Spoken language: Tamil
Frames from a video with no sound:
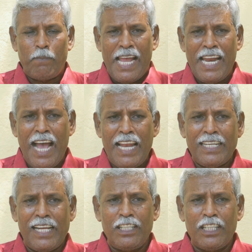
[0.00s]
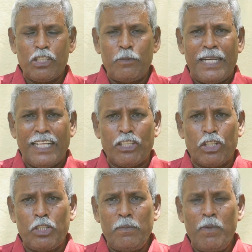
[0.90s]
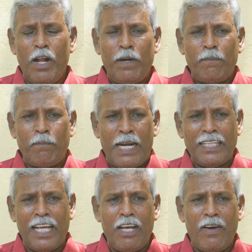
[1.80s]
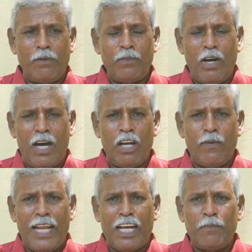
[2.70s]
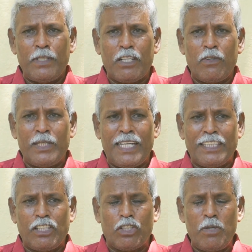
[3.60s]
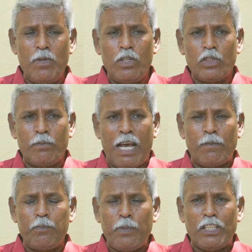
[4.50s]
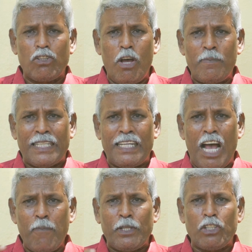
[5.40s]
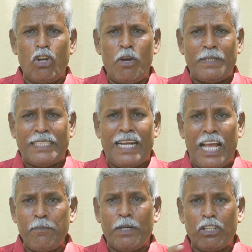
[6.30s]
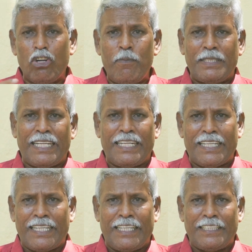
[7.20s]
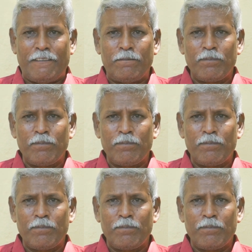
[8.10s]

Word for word: பயனாளிகள் இருக்கும் இடத்திற்கும் மண்டல அலுவலகம் இருக்கும் இடத்திற்கும் சுமார் முப்பது கிலோமீட்டர் நாற்பது கிலோமீட்டர் ஐம்பது கிலோமீட்டர் இருக்கிறது